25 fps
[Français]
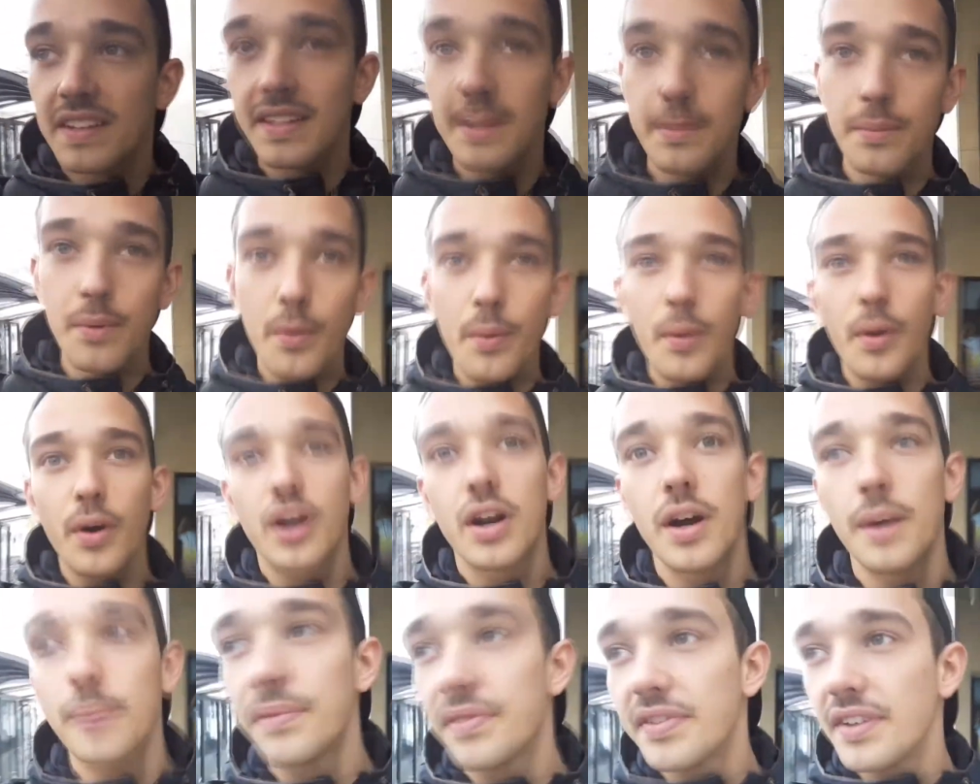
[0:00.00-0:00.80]
des moments
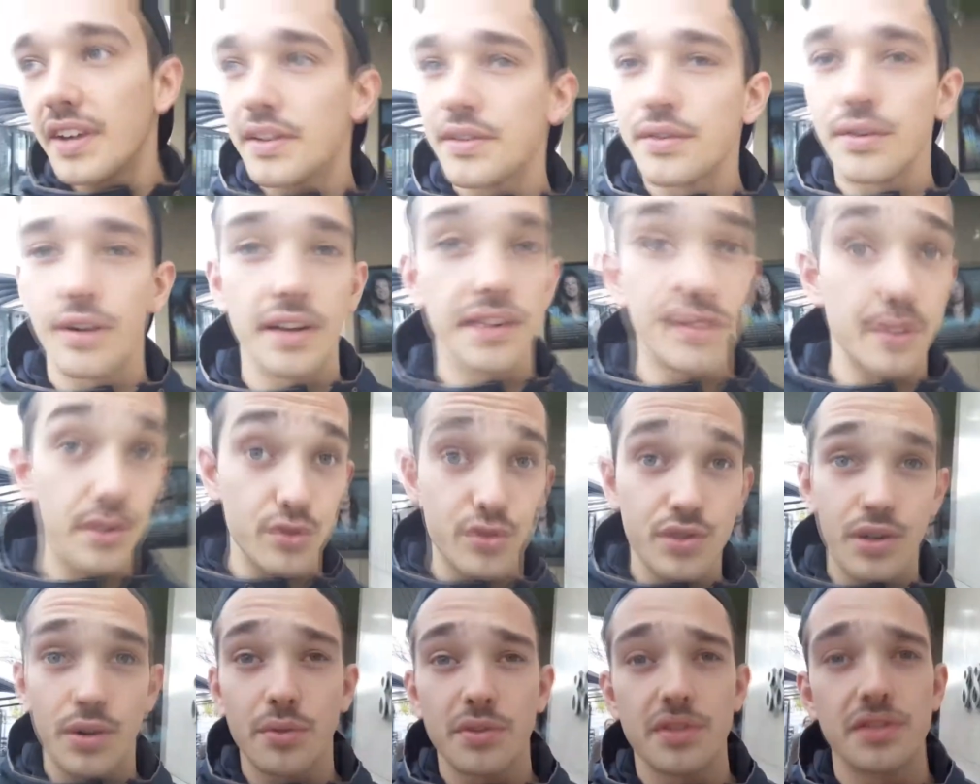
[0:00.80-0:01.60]
comme ça, tu vois.
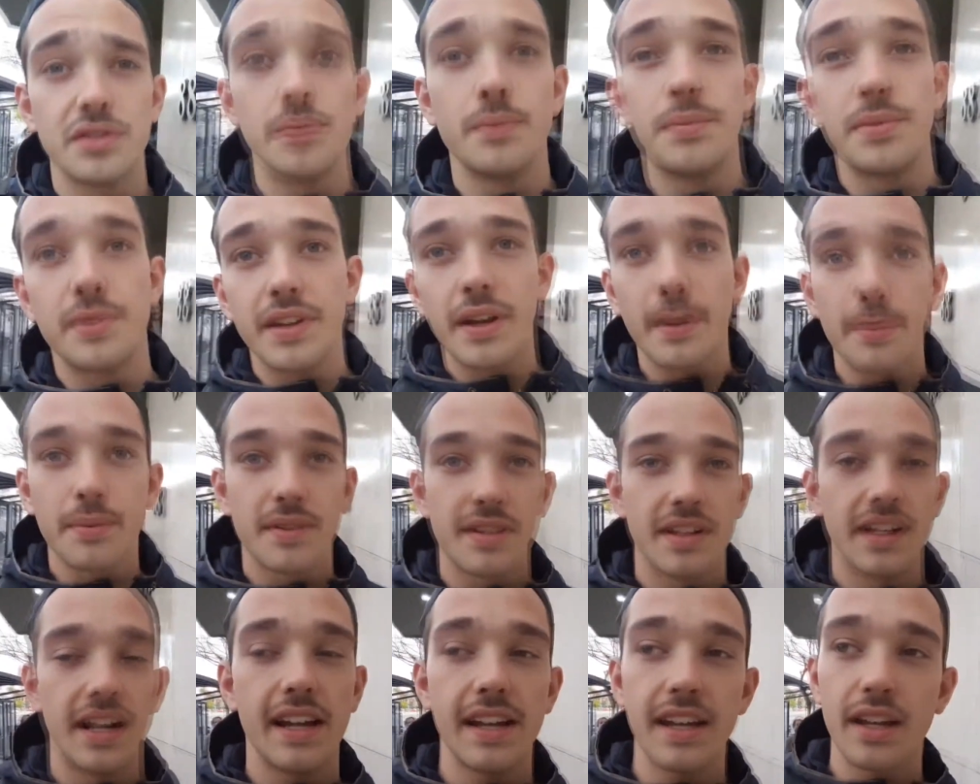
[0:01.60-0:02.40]
Attends, je vais continuer. tard.
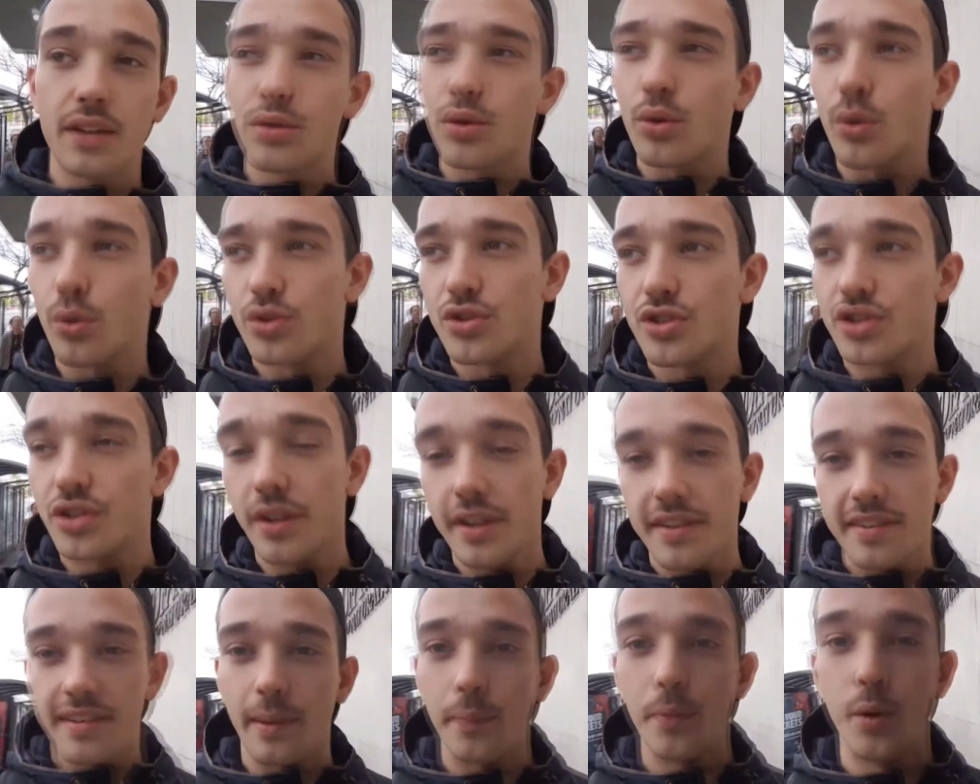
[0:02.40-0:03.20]
là, il y a trop de
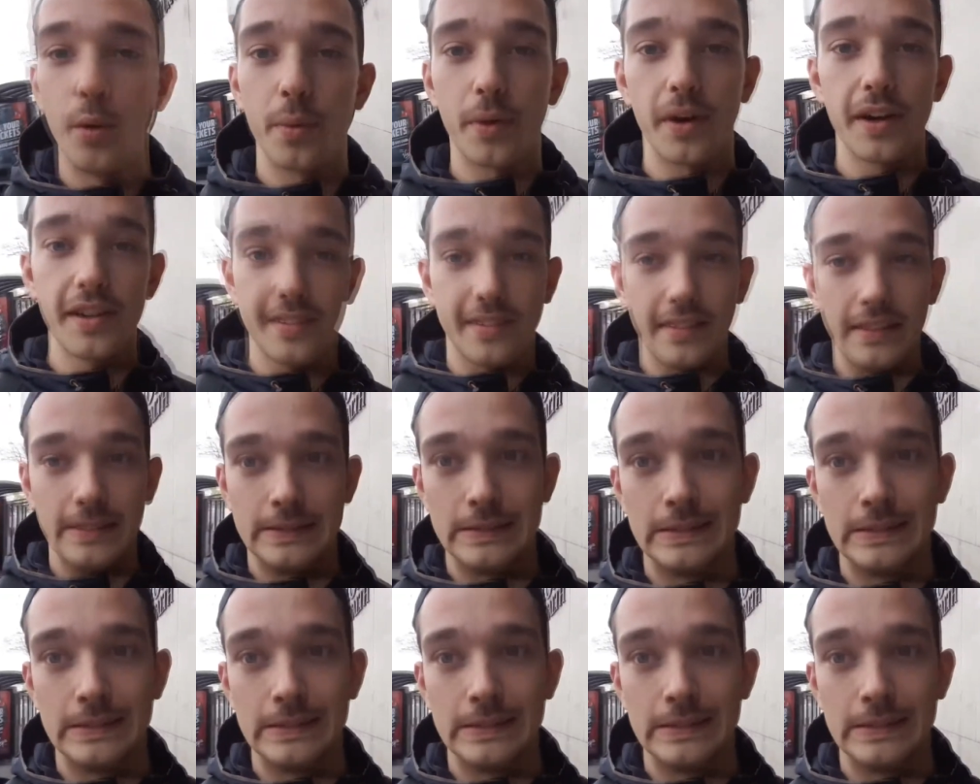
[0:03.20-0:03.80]
gens et ça m'oppresse.